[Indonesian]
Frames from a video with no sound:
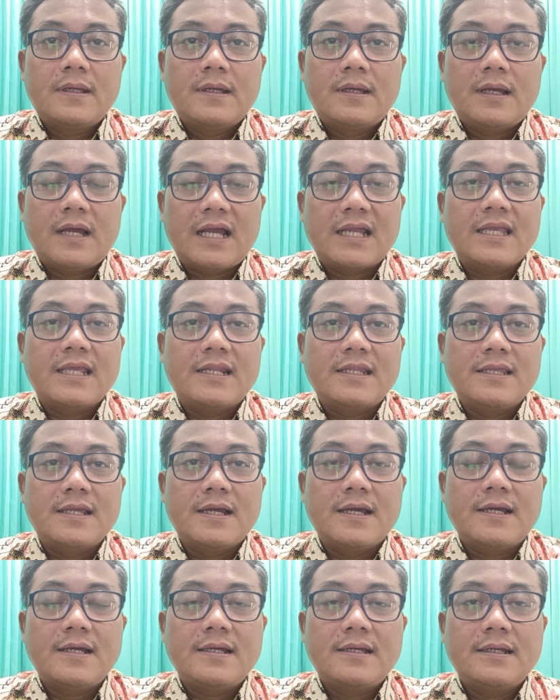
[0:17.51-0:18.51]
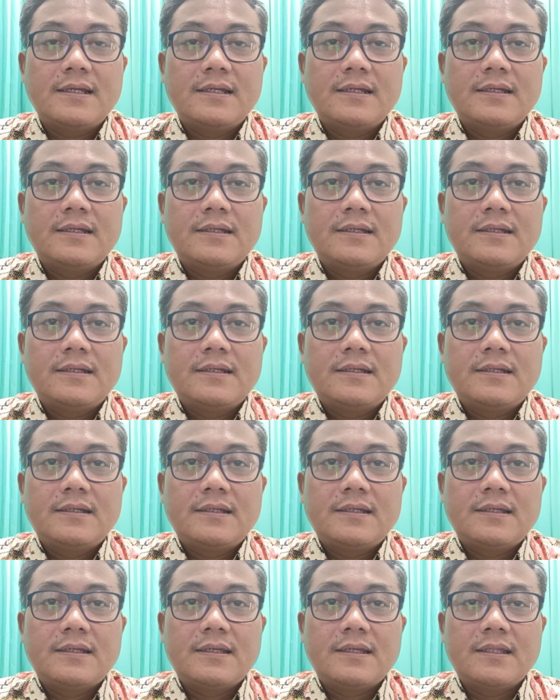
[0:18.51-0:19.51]
Akhirnya,
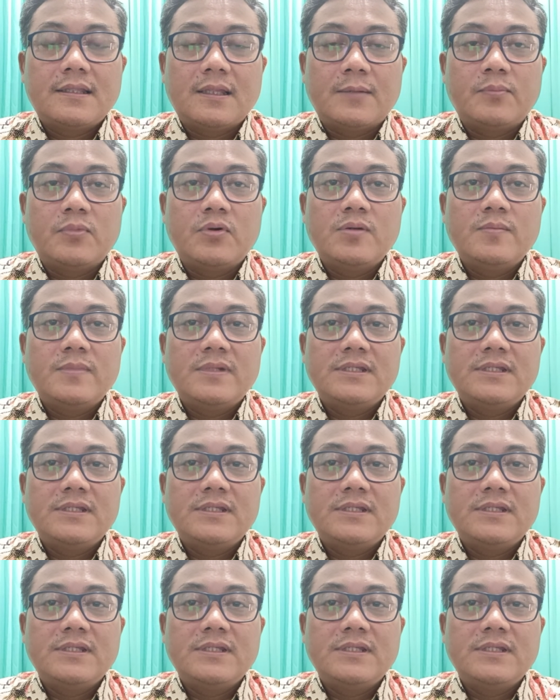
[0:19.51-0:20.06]
kita pun